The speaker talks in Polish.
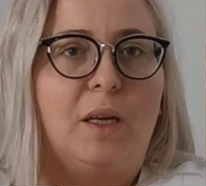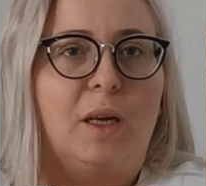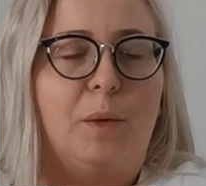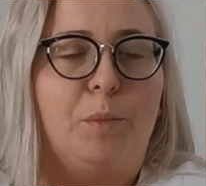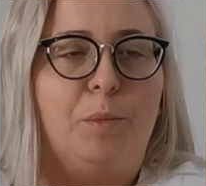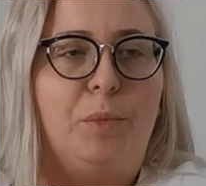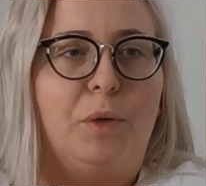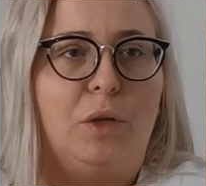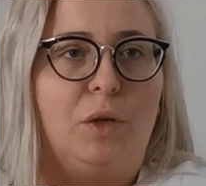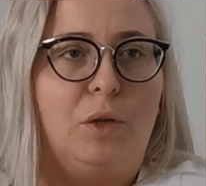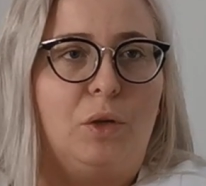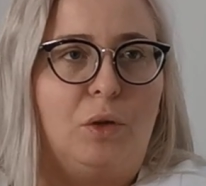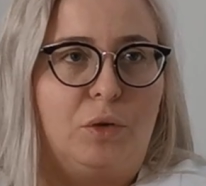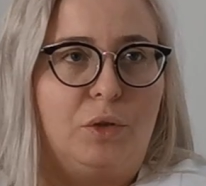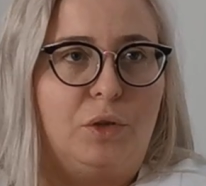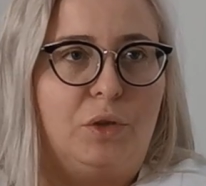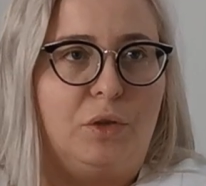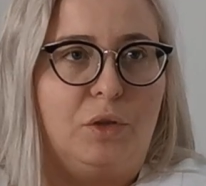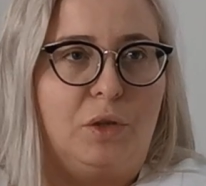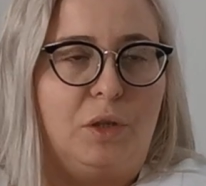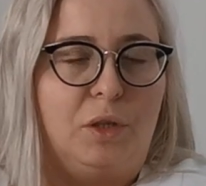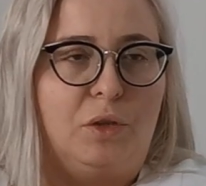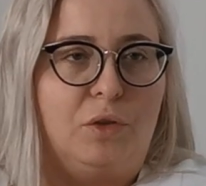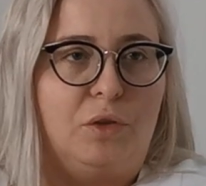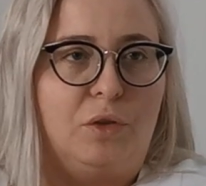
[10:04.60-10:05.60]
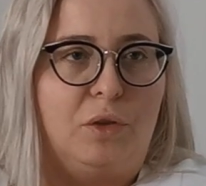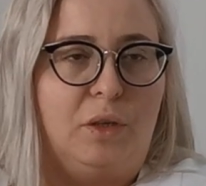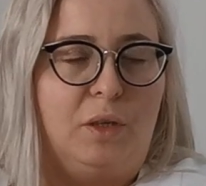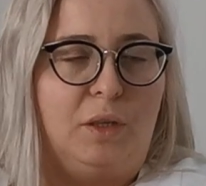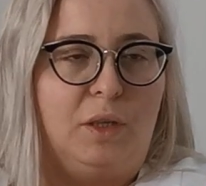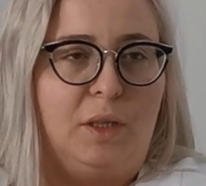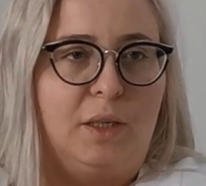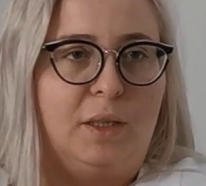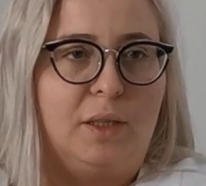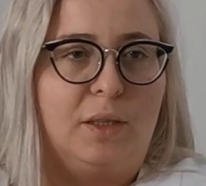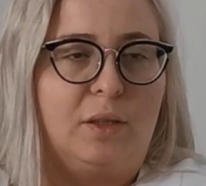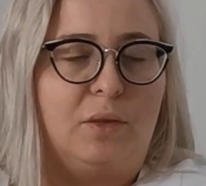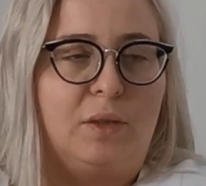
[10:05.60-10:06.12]
pilności, jeżeli
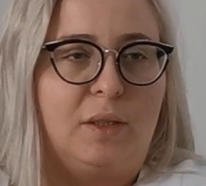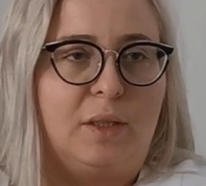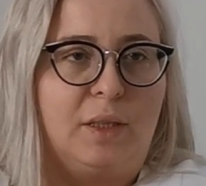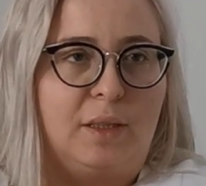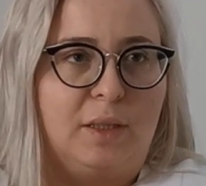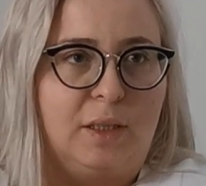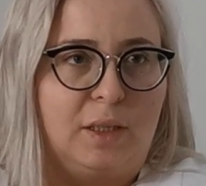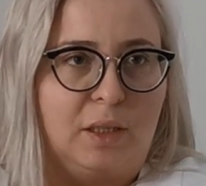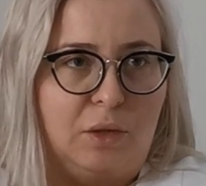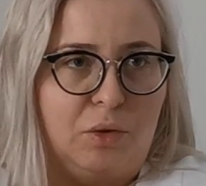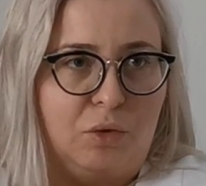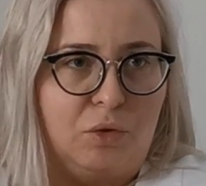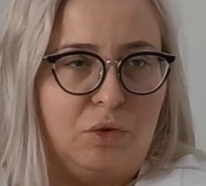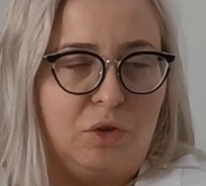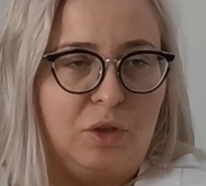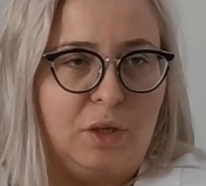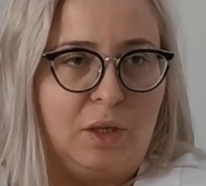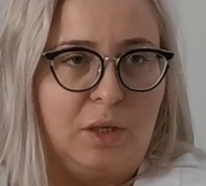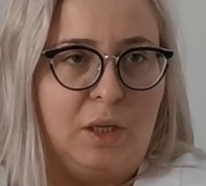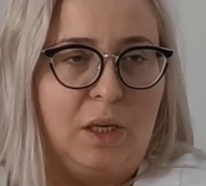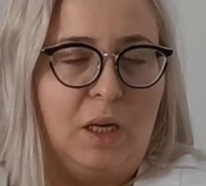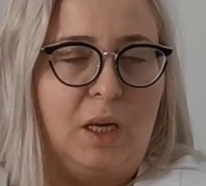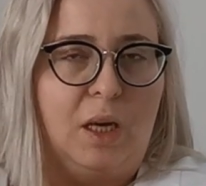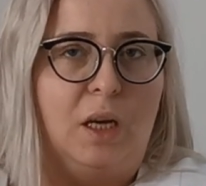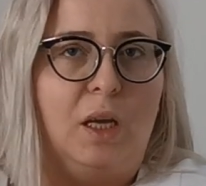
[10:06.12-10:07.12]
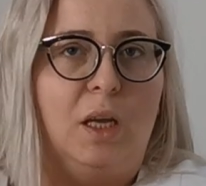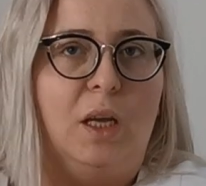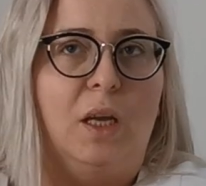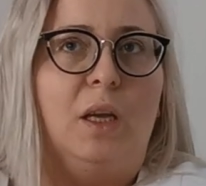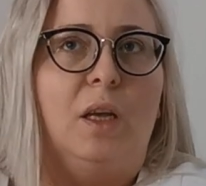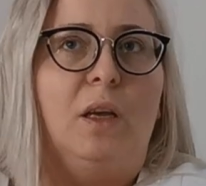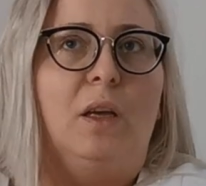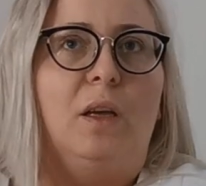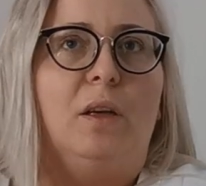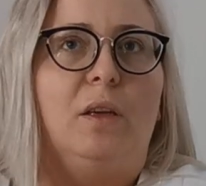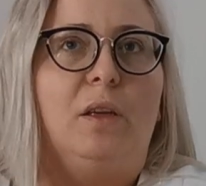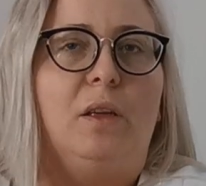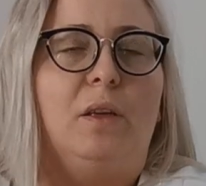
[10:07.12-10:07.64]
nie jest to stan zagrożenia
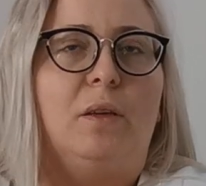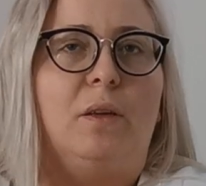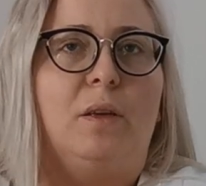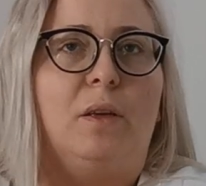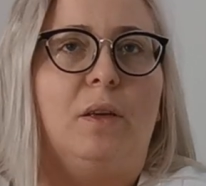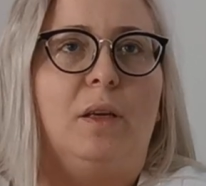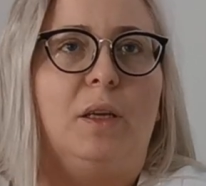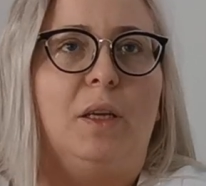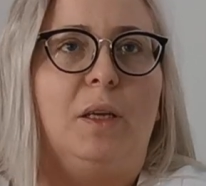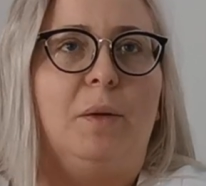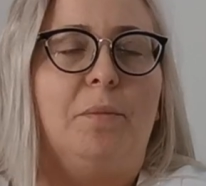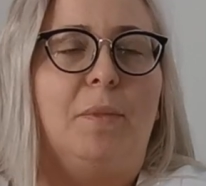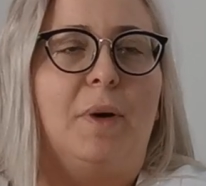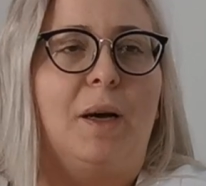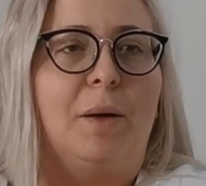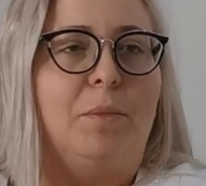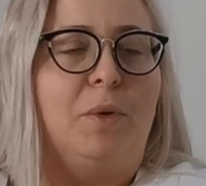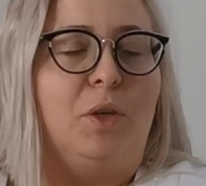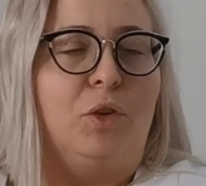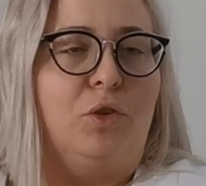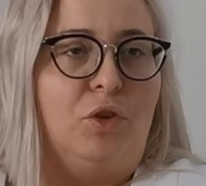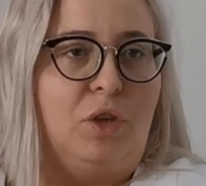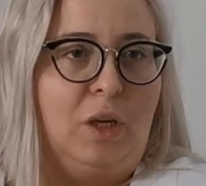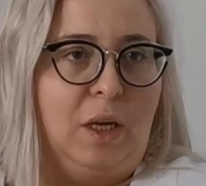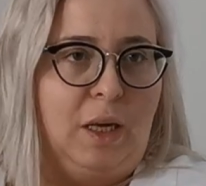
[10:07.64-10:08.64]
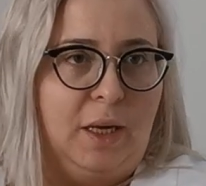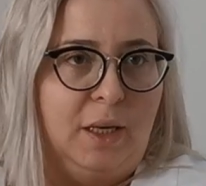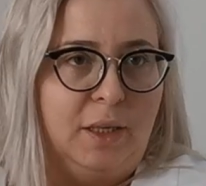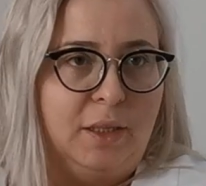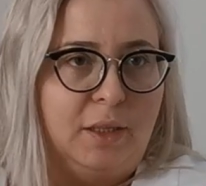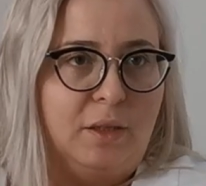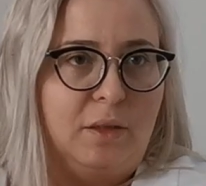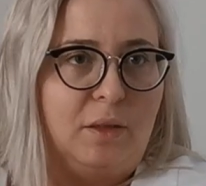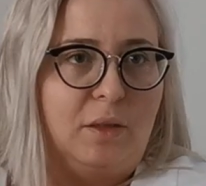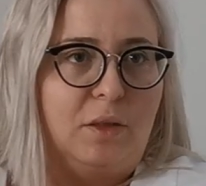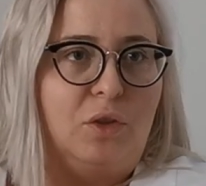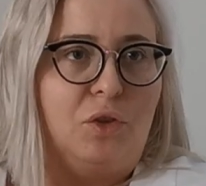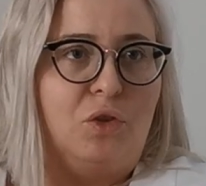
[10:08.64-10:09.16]
e, i mamy
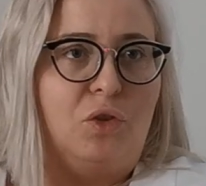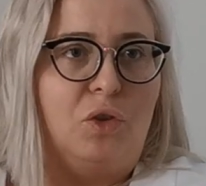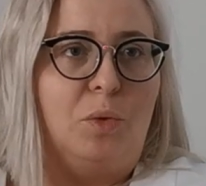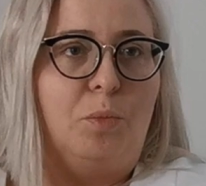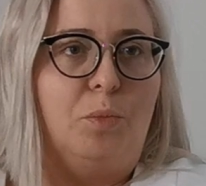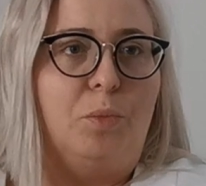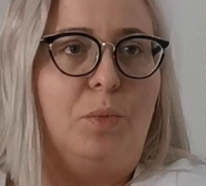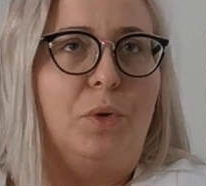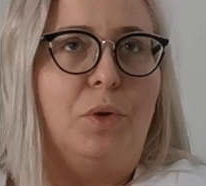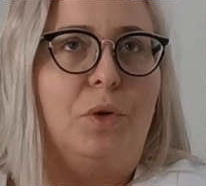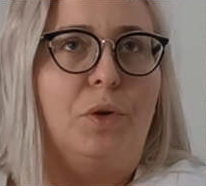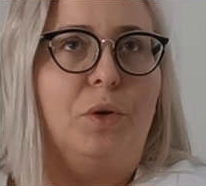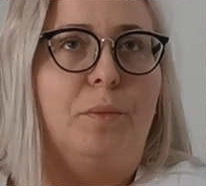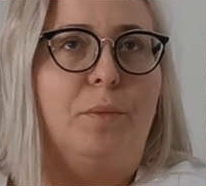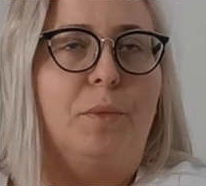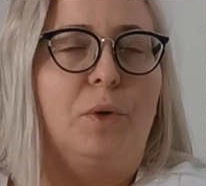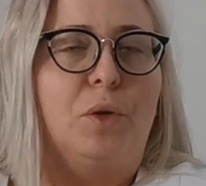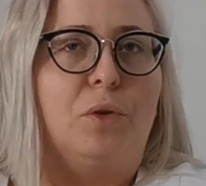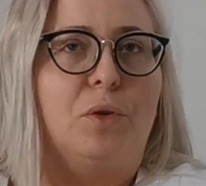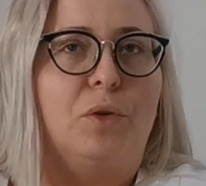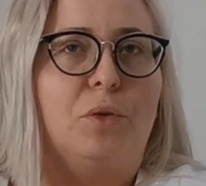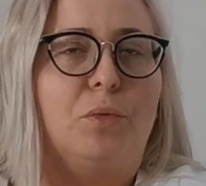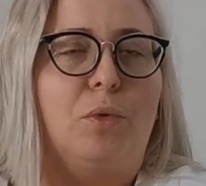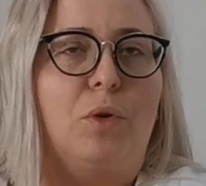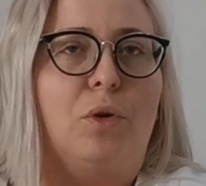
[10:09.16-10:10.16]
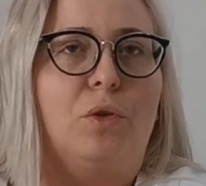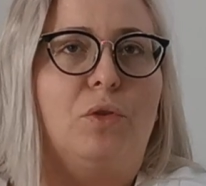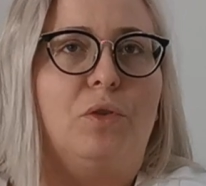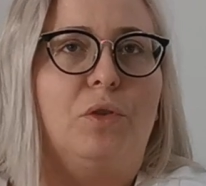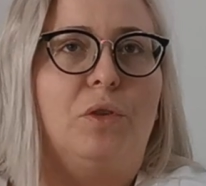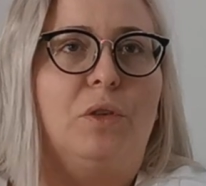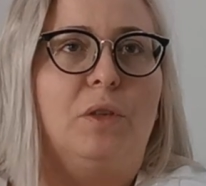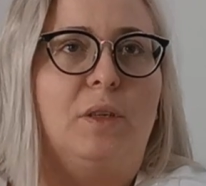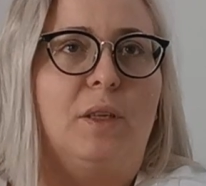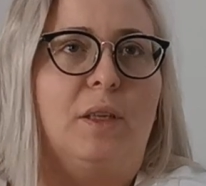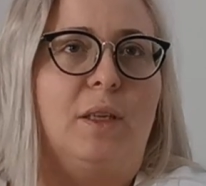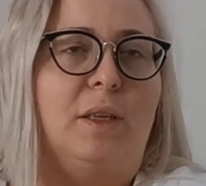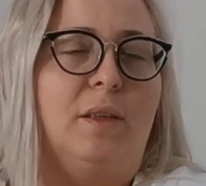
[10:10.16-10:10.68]
czas, żeby
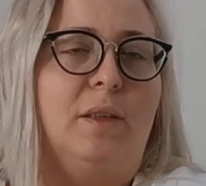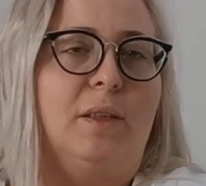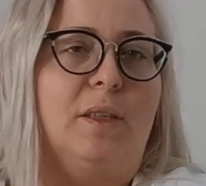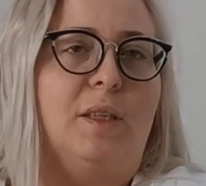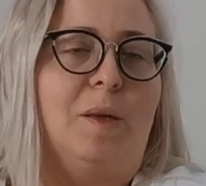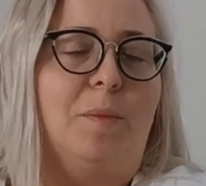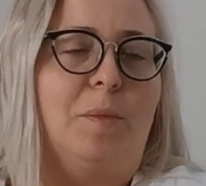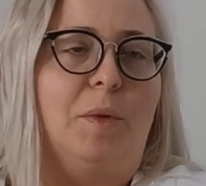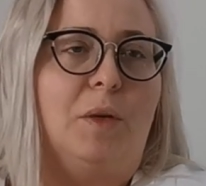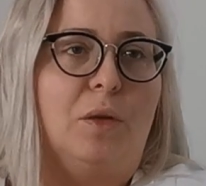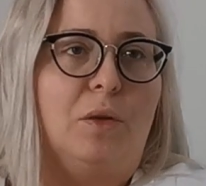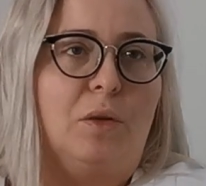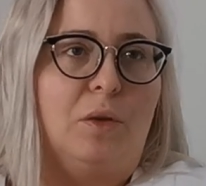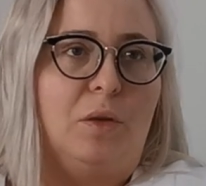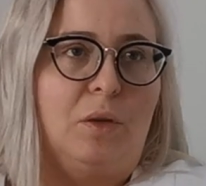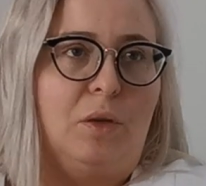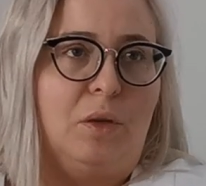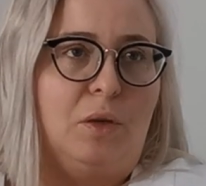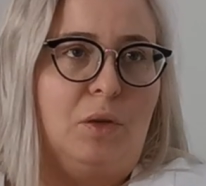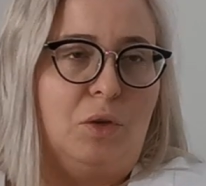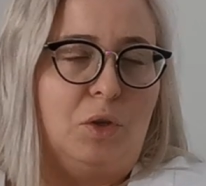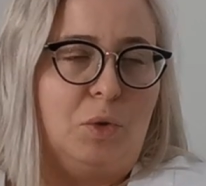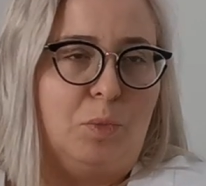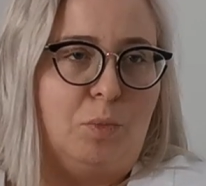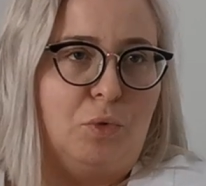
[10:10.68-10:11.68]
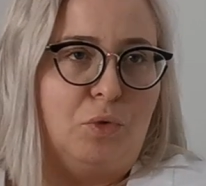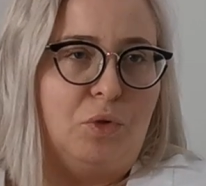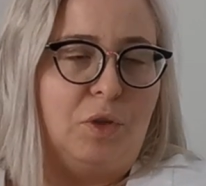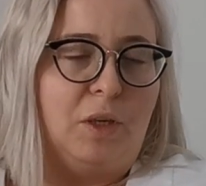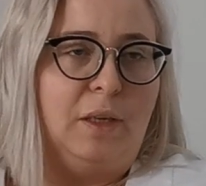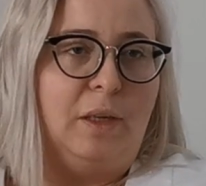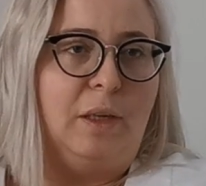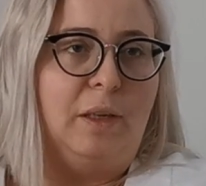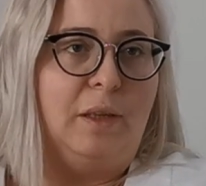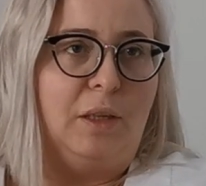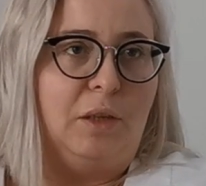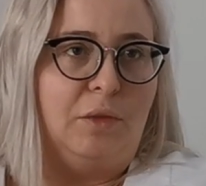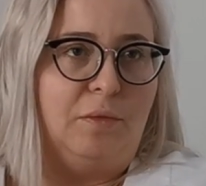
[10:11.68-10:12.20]
rozłożyć ten zabieg e,
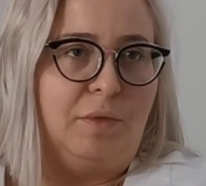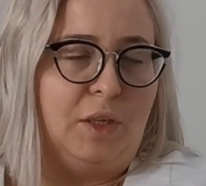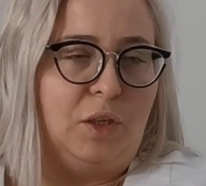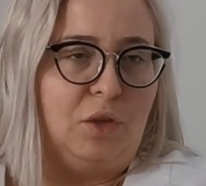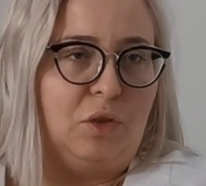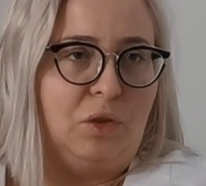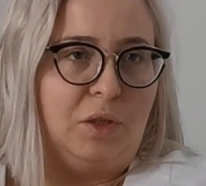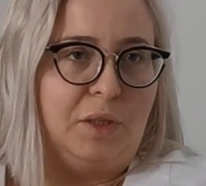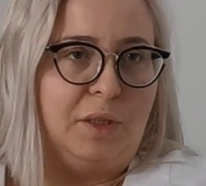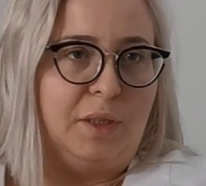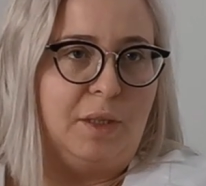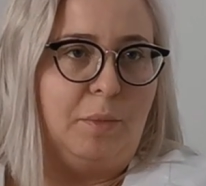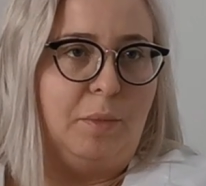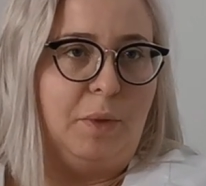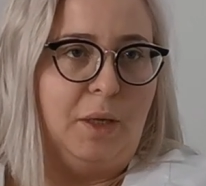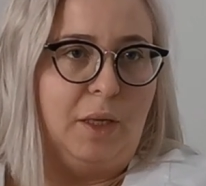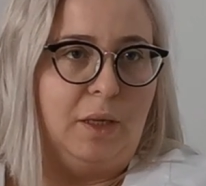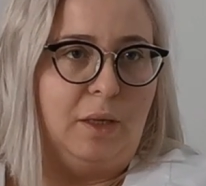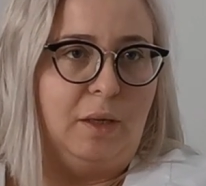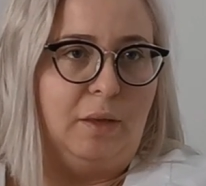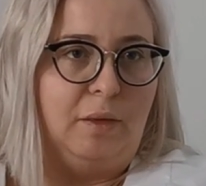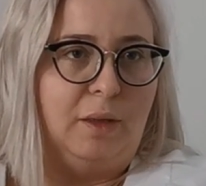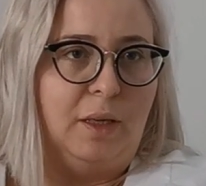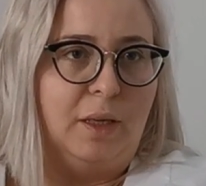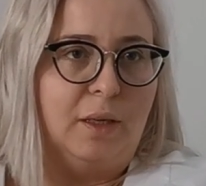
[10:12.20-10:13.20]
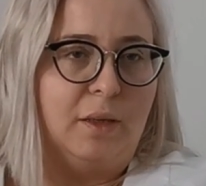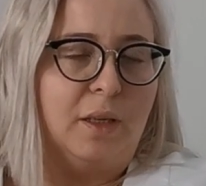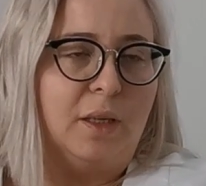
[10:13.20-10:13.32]
rozpuszczania na 2-3 zabiegi, tak?